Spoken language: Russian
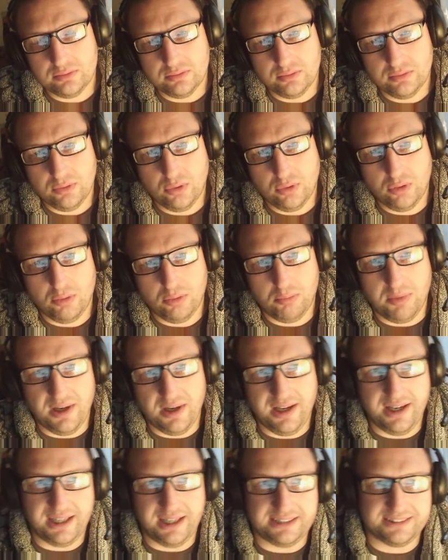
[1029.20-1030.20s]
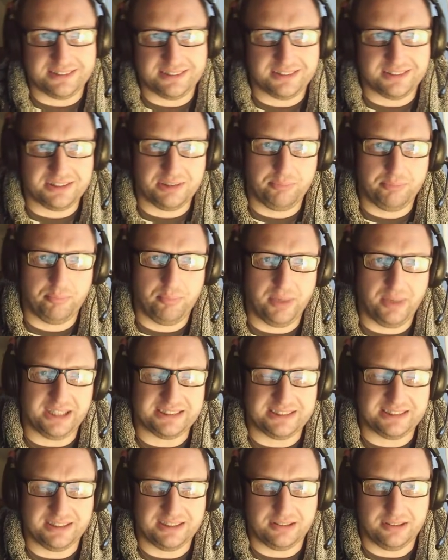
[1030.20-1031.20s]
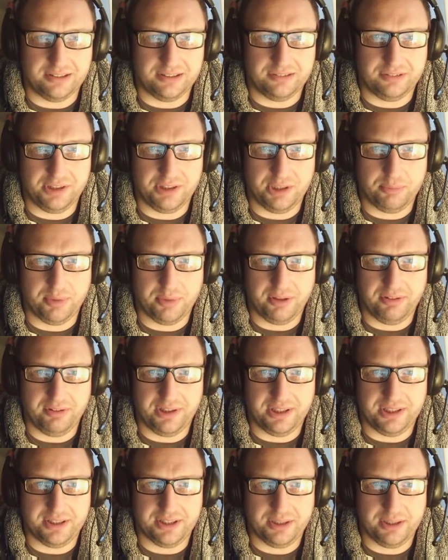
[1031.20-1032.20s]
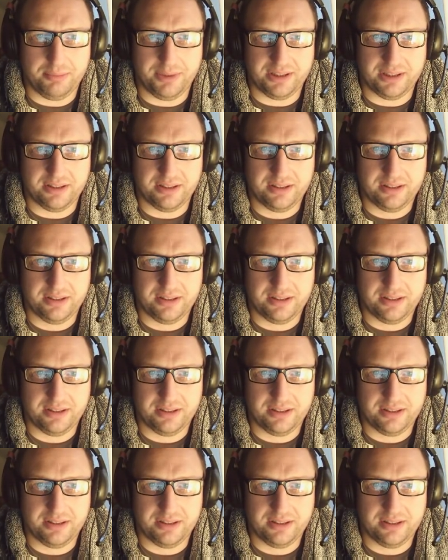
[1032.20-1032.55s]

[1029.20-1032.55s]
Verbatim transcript: О, блять, это Темпеста. Вы не поверите, ребят.